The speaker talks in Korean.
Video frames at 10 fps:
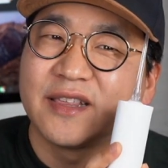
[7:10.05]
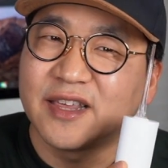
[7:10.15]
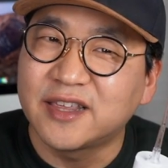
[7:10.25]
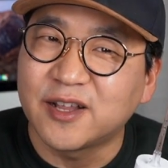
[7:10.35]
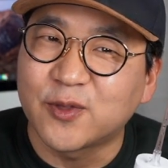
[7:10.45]

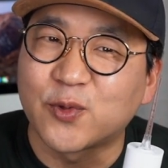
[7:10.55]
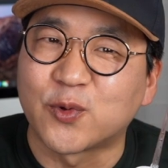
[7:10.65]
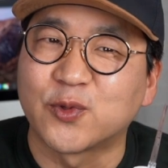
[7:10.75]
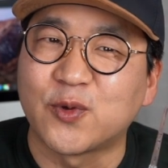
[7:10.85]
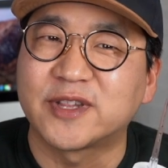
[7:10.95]
치실도
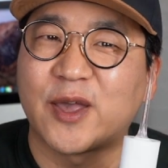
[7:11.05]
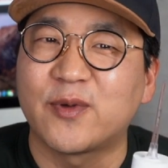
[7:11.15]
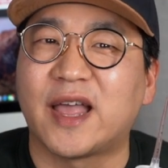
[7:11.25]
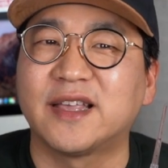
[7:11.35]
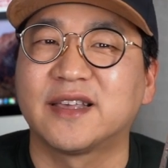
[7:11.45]
종종
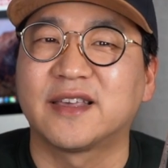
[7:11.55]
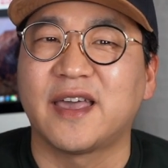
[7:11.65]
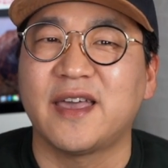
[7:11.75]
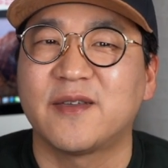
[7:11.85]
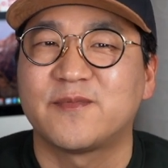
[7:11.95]
사용하는
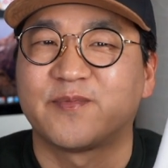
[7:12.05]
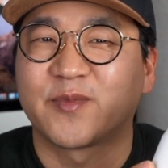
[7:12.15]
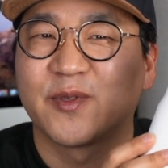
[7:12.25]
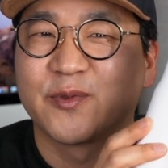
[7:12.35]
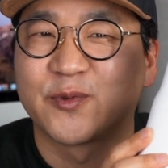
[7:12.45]
게
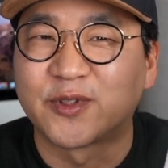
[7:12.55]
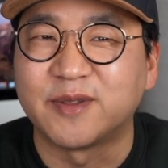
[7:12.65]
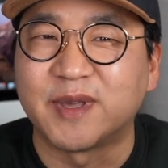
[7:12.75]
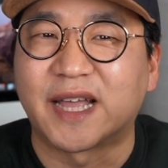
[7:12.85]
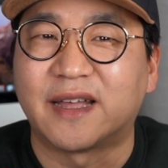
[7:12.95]

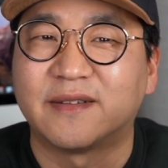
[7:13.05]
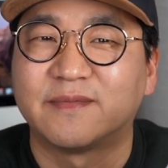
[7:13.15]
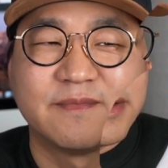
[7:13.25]
좋습니다.